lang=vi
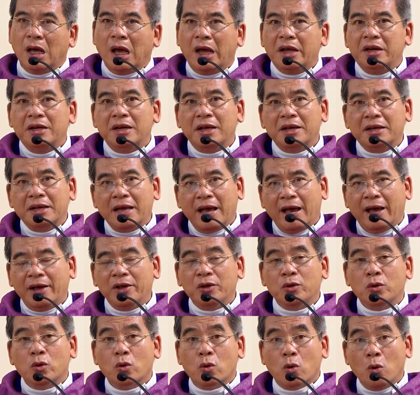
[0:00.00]
Hãy để Ngài
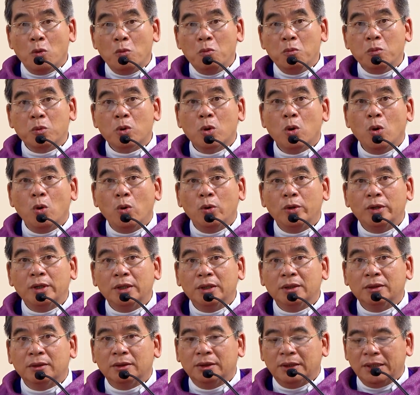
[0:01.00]
củng cố đức
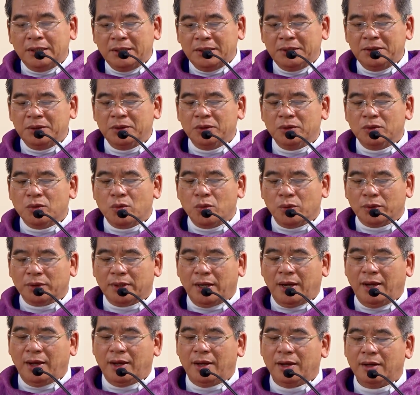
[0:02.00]
tin của
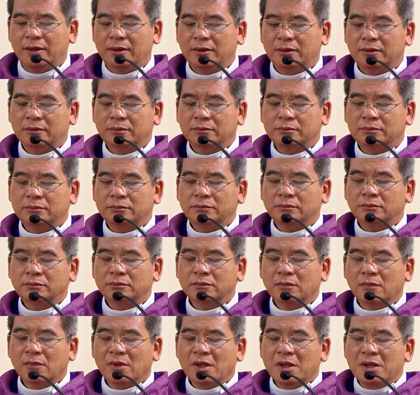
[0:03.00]
ta.
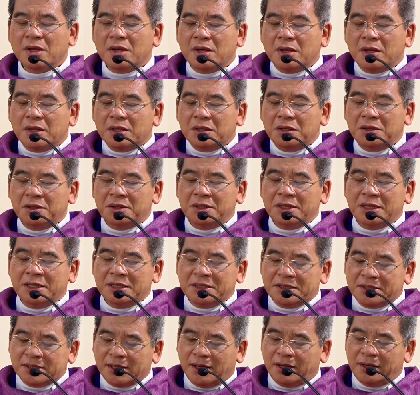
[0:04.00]
Như
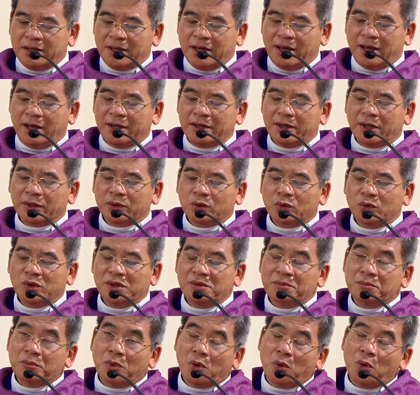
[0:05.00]
Isaiah đã
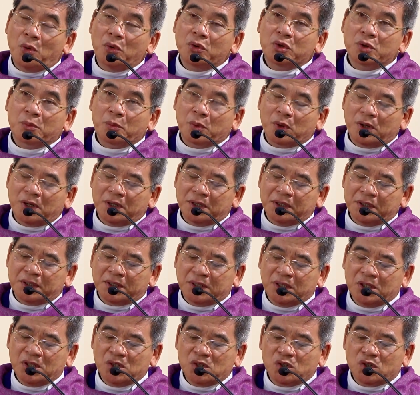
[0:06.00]
tuyên bố trong một lời
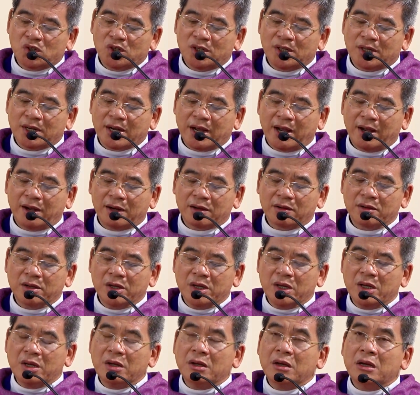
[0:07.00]
tiên tri khác:
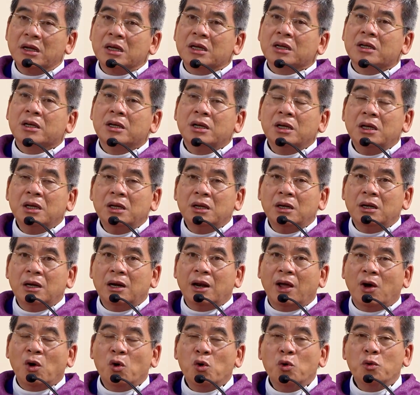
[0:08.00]
cây
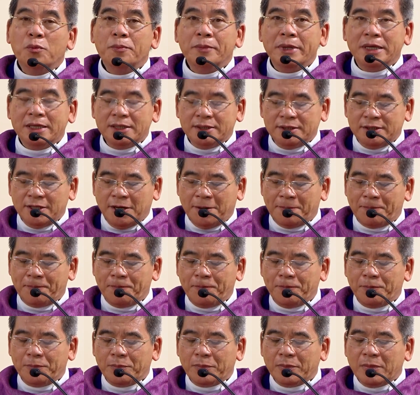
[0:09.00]
lau bị dập,
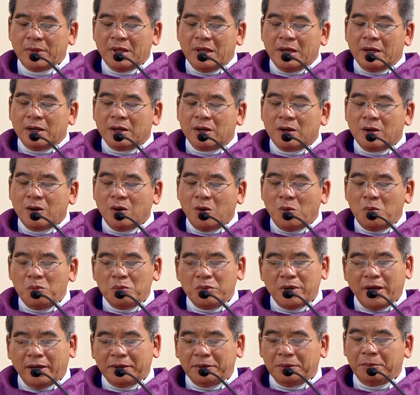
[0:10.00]

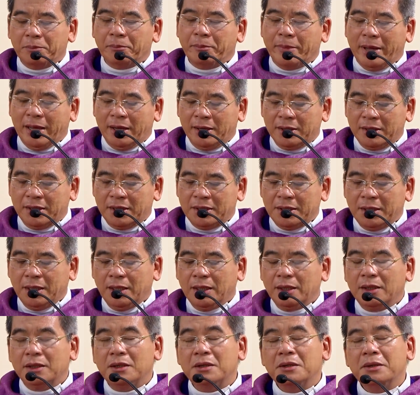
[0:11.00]
không đành bẻ gãy,
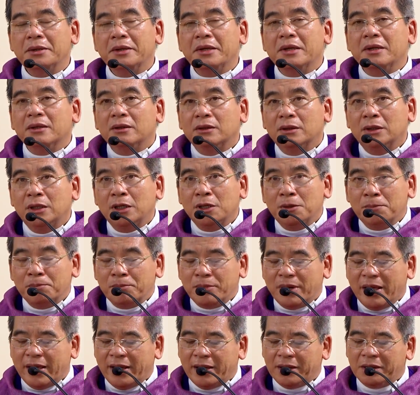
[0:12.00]

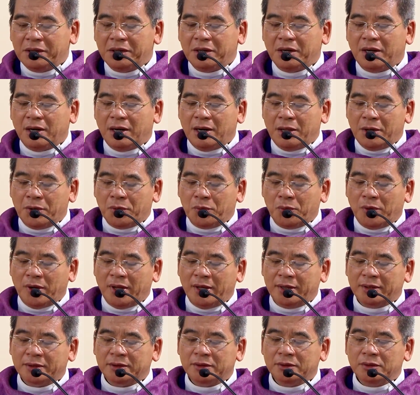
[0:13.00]
tim đèn leo
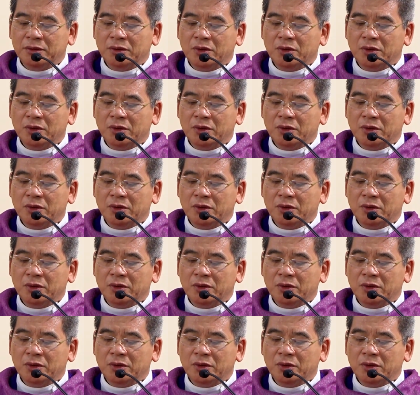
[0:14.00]
lét